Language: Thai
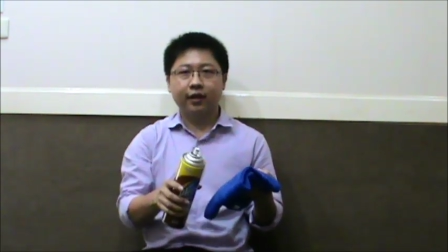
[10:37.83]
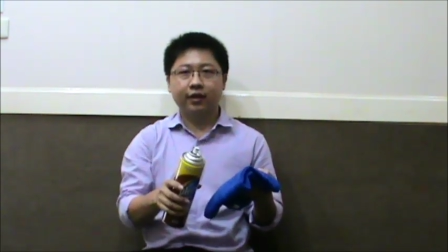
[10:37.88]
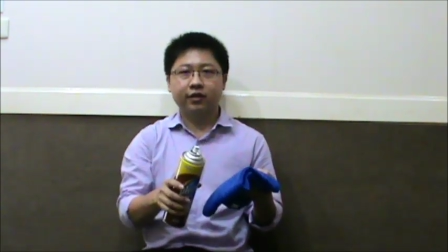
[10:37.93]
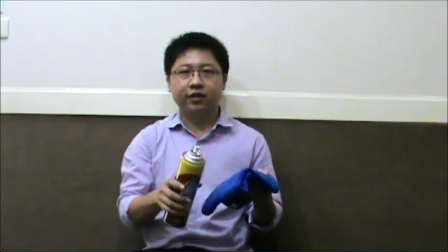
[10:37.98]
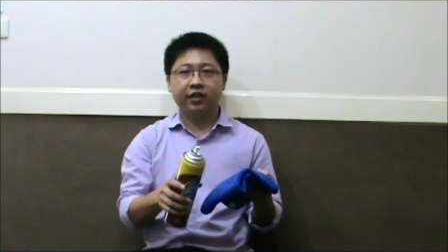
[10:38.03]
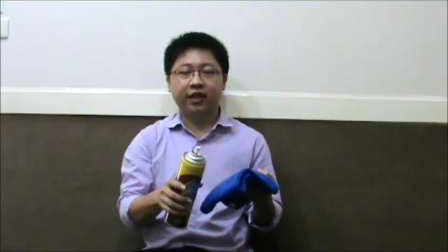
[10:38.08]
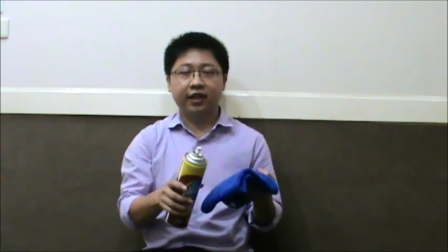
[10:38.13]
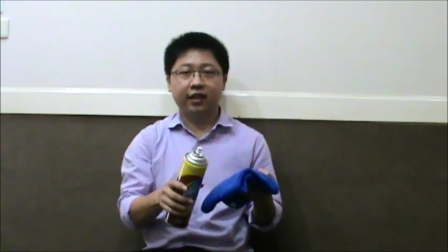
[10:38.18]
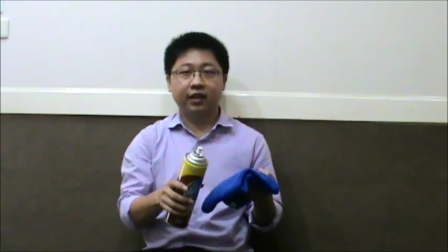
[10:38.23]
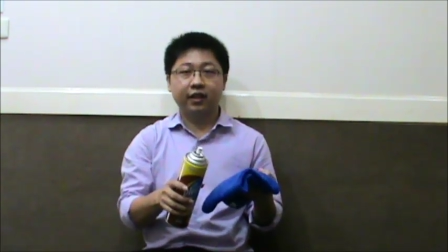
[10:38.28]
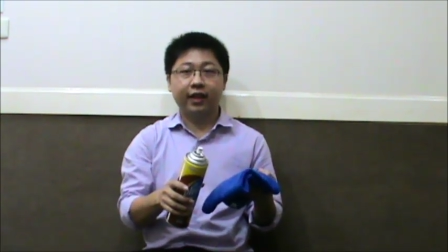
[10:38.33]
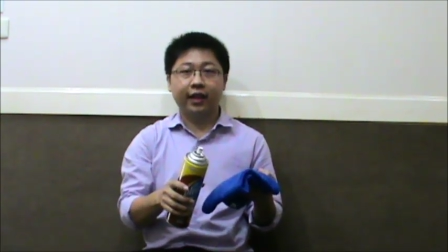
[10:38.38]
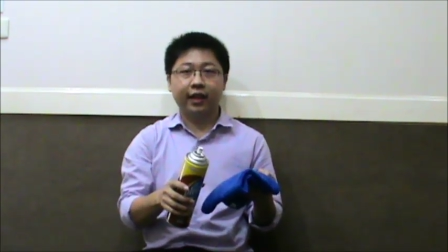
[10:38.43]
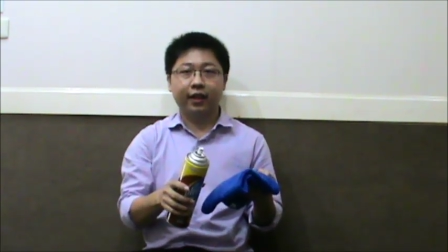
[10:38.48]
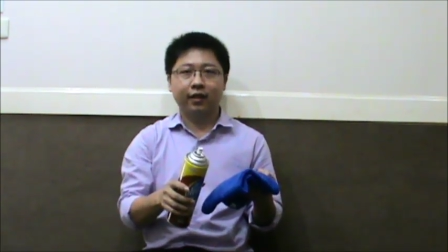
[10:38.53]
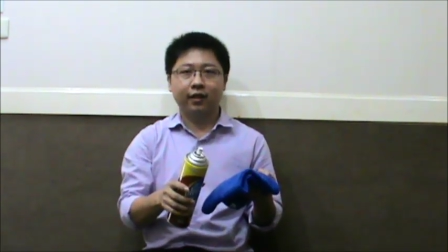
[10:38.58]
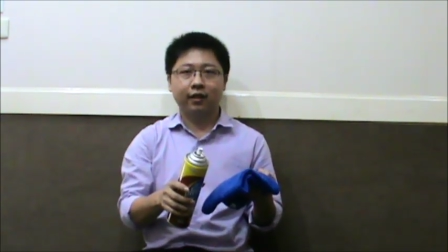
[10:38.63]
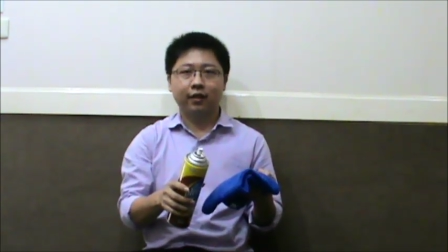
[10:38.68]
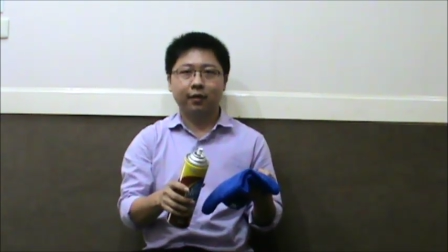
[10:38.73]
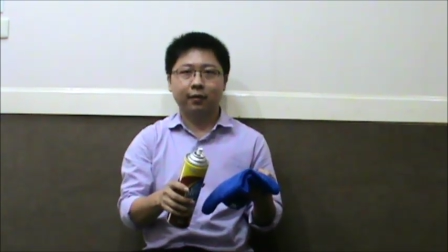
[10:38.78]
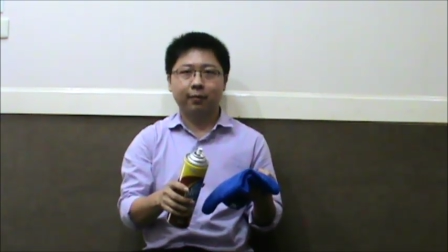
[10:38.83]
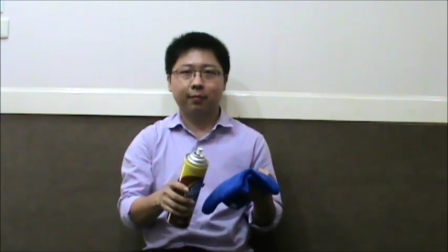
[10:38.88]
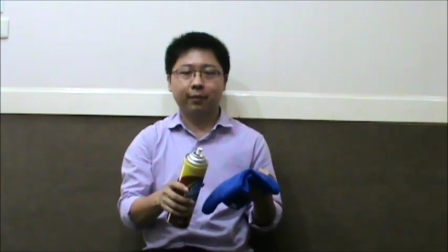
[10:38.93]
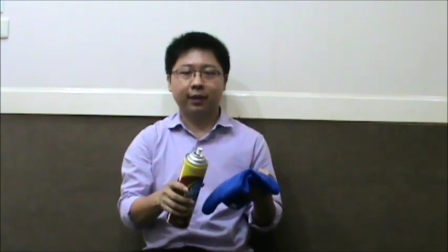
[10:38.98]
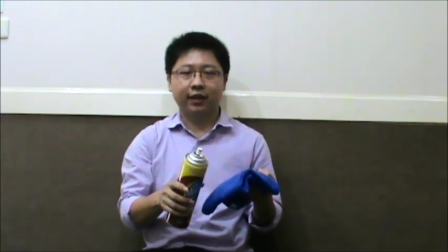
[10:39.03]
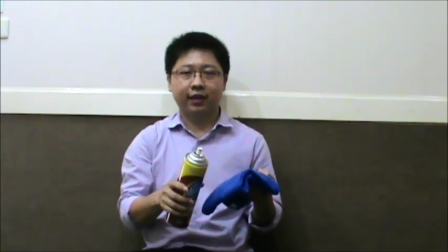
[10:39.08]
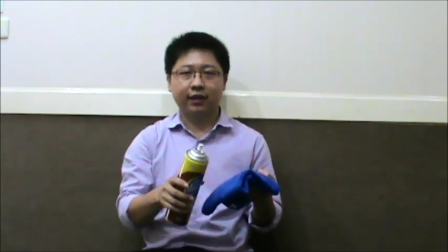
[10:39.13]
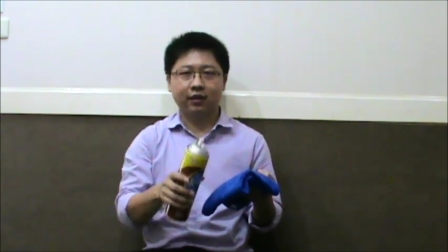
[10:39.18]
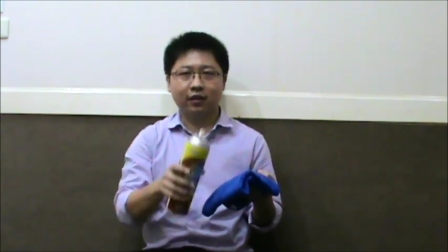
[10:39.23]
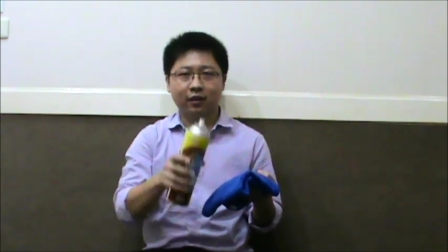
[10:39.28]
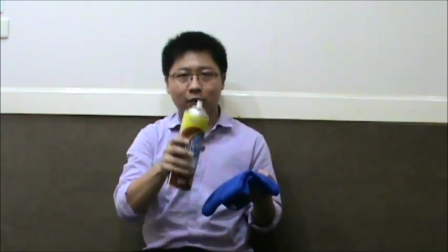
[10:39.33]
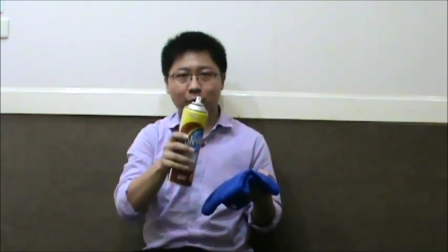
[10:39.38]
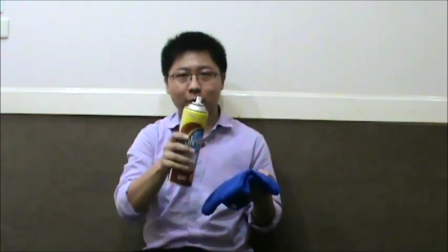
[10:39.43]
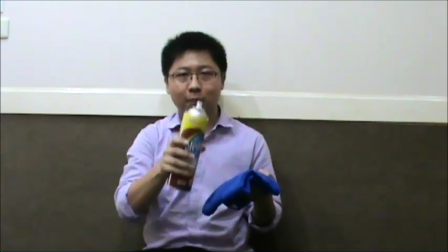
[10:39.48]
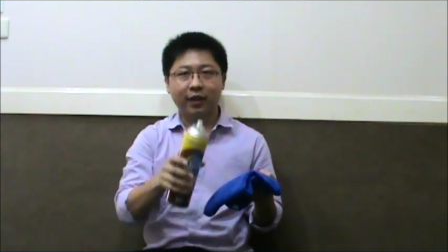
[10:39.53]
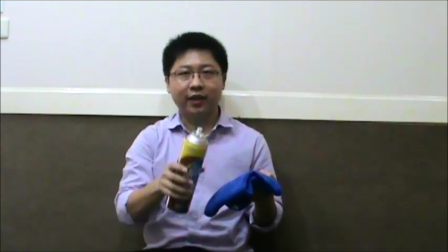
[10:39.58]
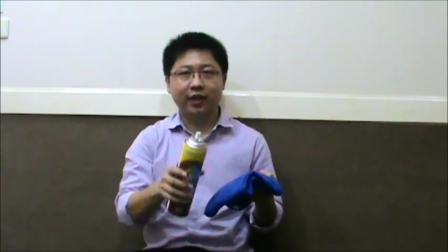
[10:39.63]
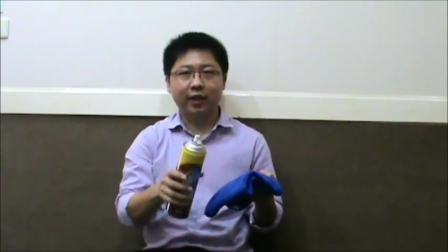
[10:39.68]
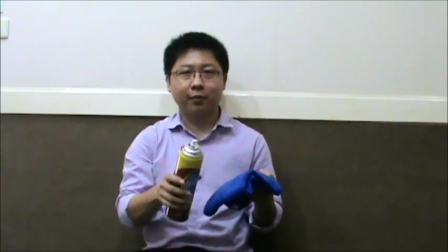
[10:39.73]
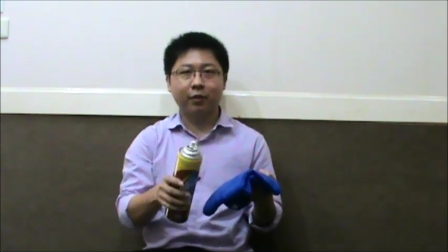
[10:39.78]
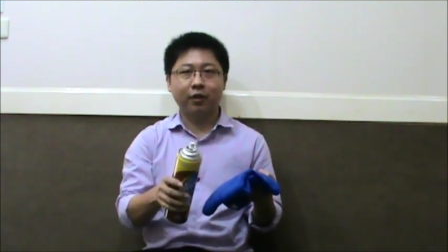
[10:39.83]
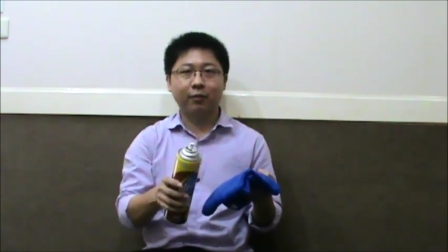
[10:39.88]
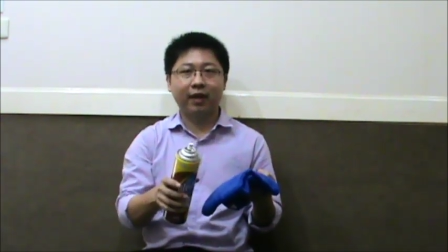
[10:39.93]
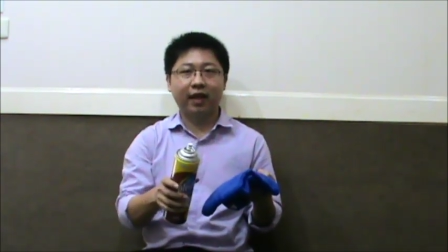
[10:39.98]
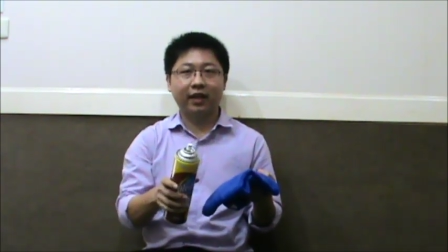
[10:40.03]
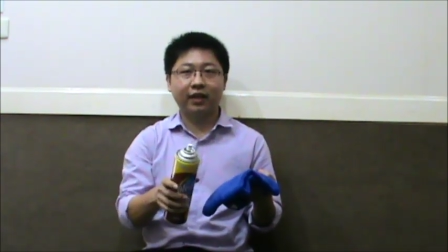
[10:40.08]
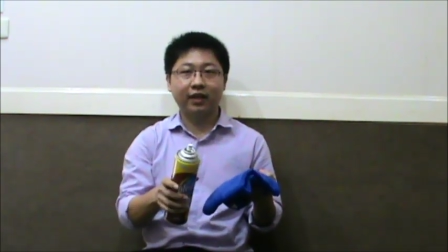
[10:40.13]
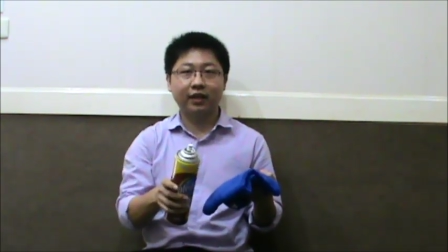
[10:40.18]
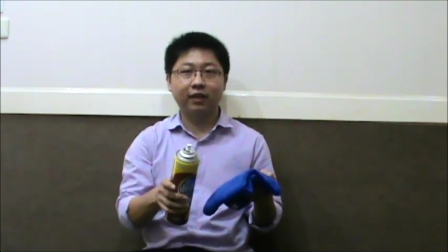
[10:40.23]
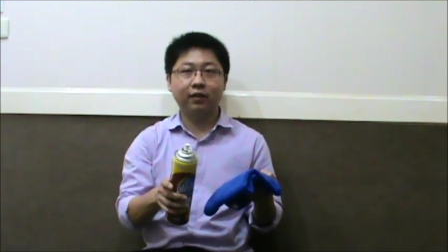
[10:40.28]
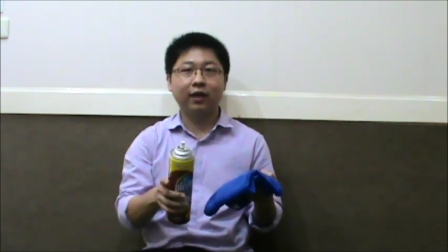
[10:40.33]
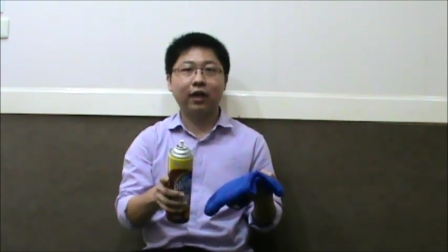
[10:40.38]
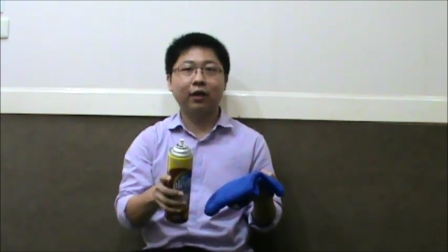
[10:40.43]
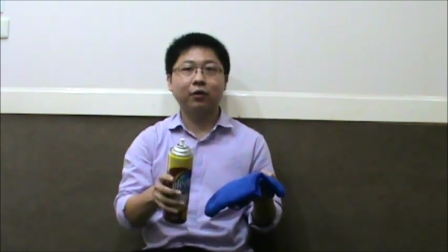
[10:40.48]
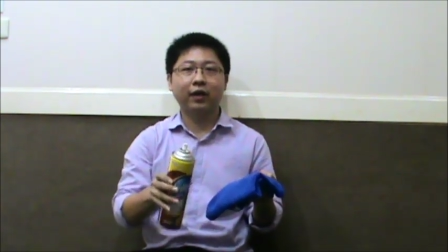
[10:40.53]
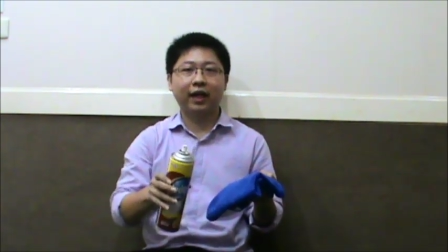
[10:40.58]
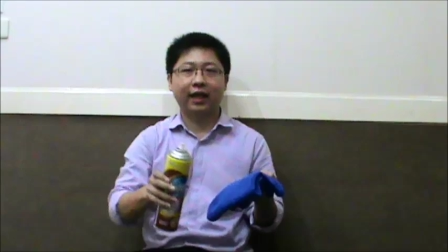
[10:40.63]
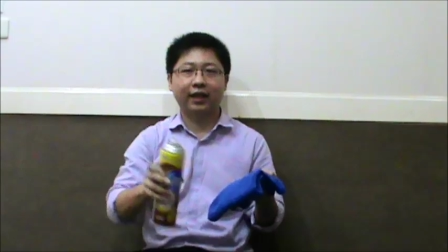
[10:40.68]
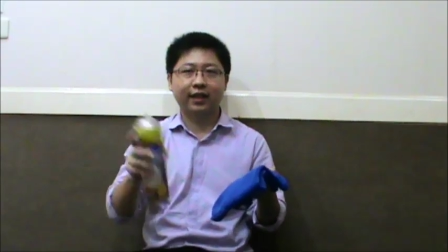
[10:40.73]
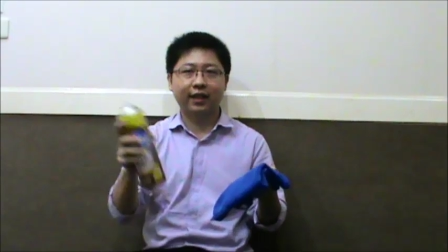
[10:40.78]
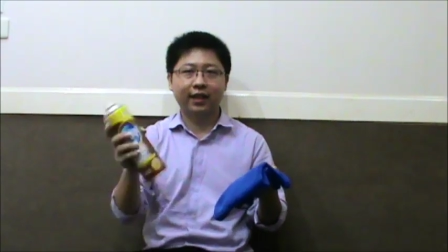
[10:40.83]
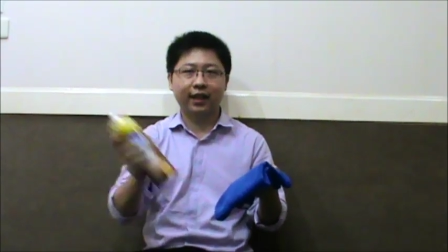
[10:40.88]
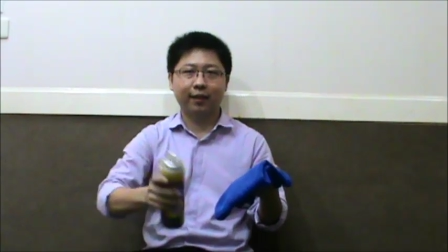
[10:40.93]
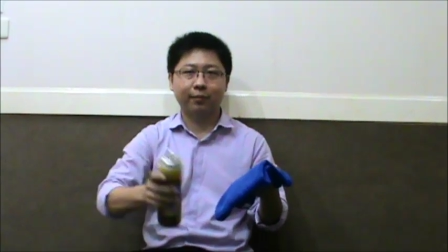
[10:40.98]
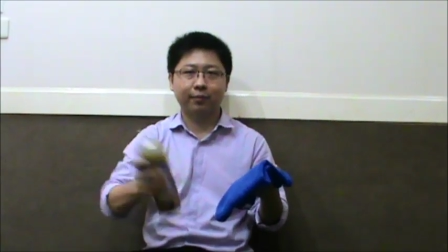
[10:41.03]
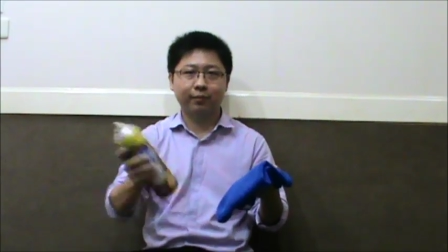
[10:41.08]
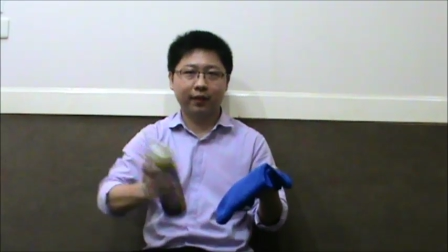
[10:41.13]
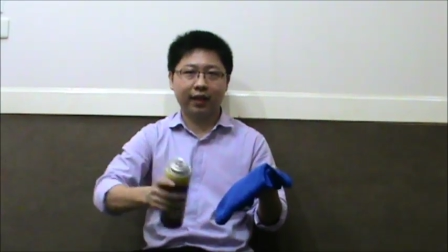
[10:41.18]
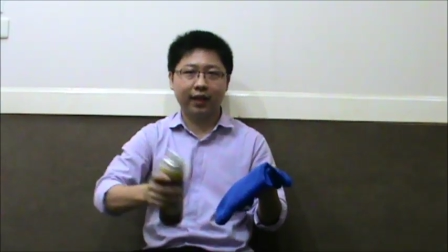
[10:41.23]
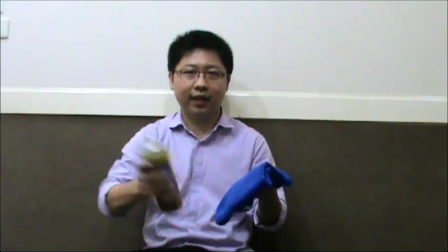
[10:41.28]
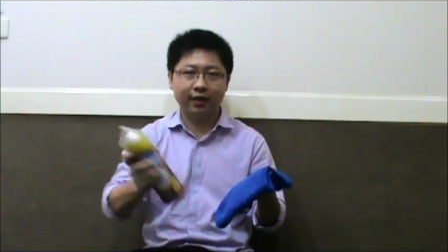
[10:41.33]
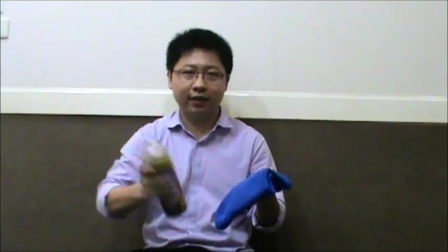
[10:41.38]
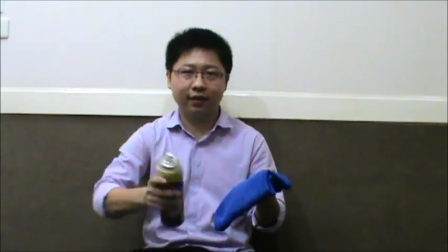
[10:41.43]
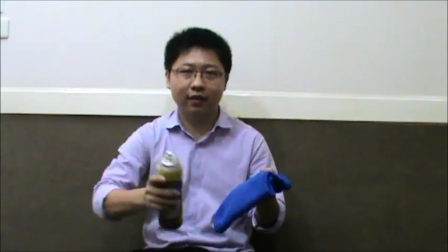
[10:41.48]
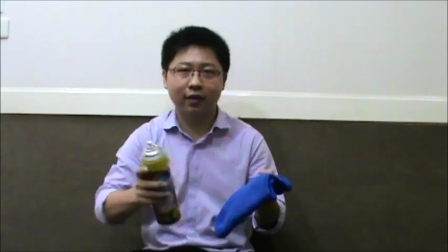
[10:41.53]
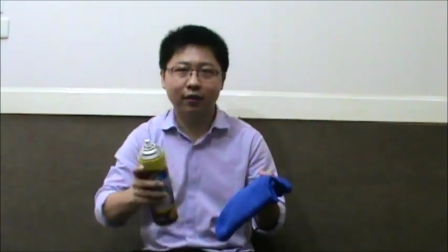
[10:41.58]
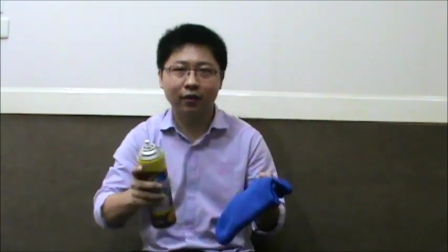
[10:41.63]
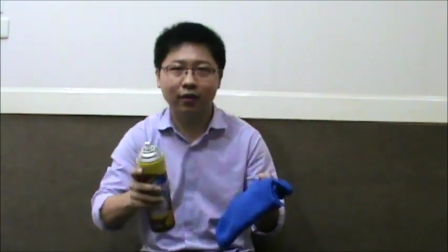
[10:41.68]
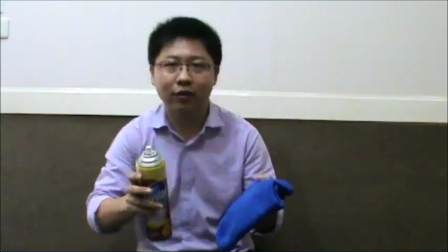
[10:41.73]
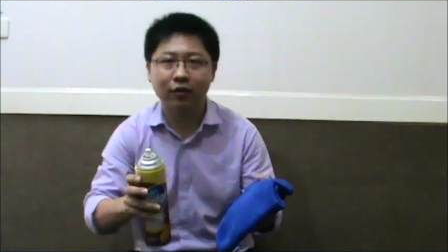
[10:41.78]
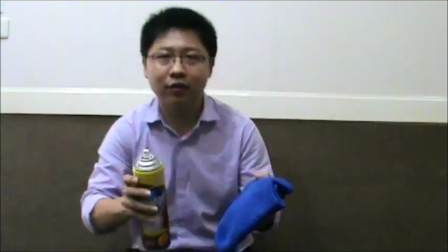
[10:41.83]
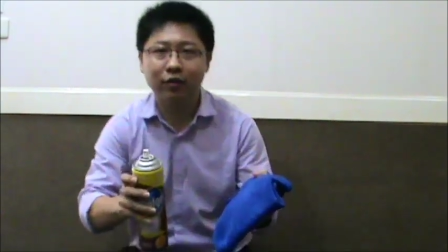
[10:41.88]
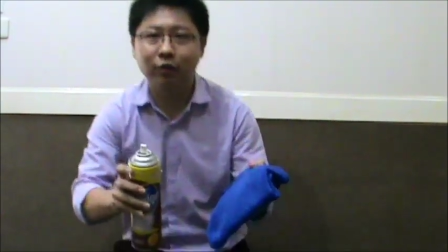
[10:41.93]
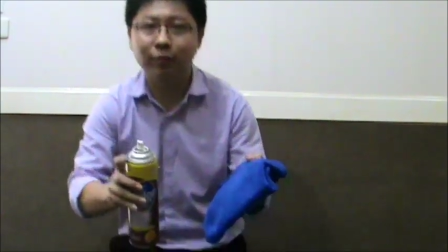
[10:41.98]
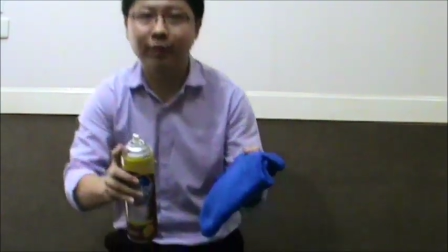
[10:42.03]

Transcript: เช็ดเนี่ยมันก็จะลงไปในปริมาณที่เท่าๆกันนะครับเดี๋ยวเราลองซู